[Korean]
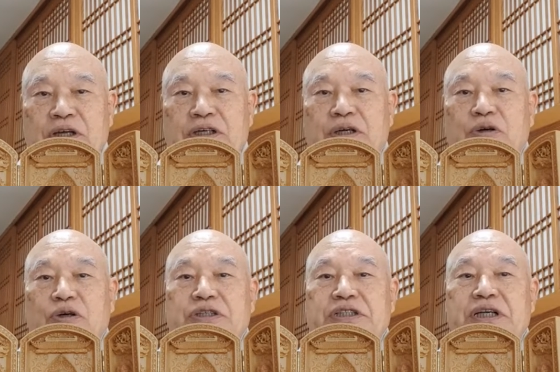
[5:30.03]

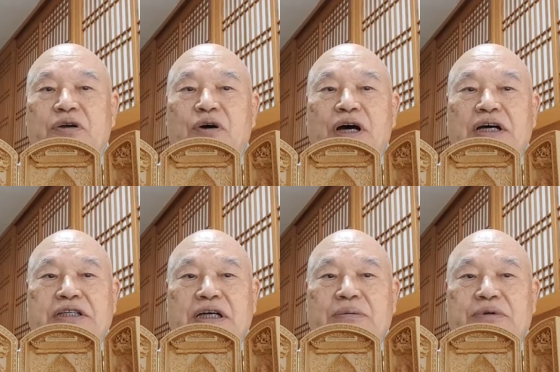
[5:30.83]
그리고 지혜와
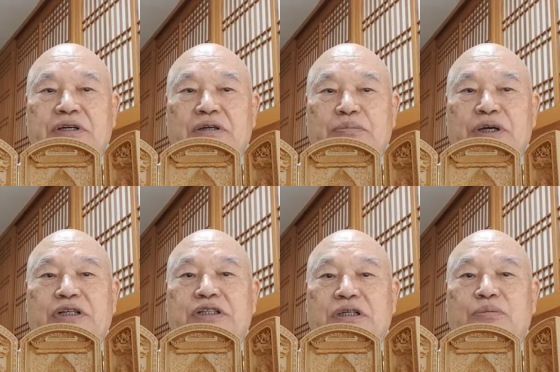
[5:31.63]
자비를
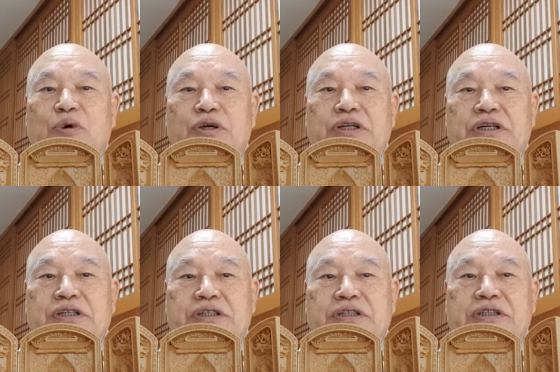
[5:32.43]
펼쳐 보이는
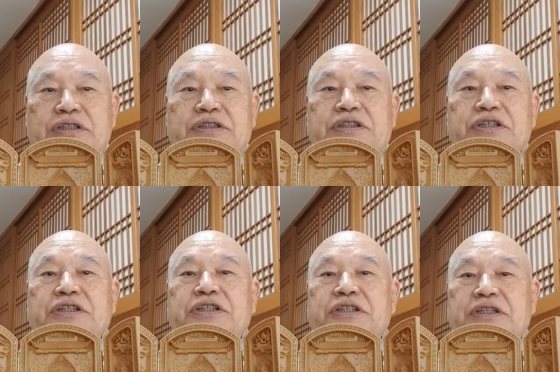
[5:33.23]
그런 그
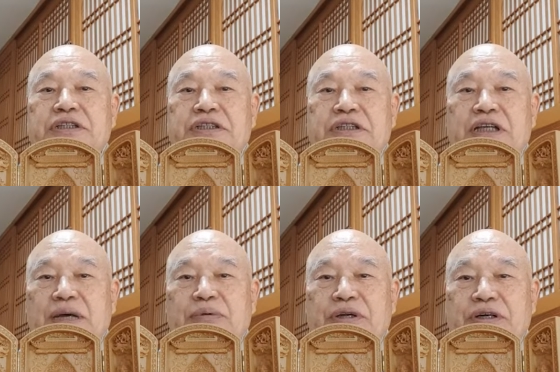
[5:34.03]

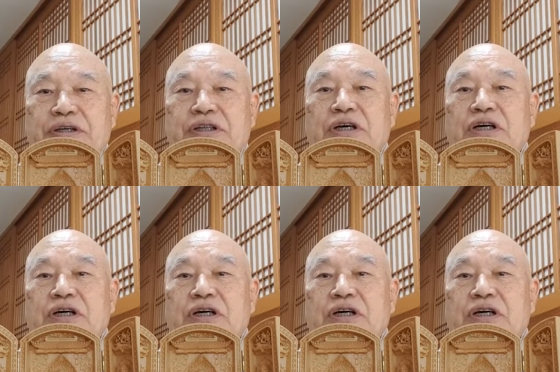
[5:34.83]
선지식이라면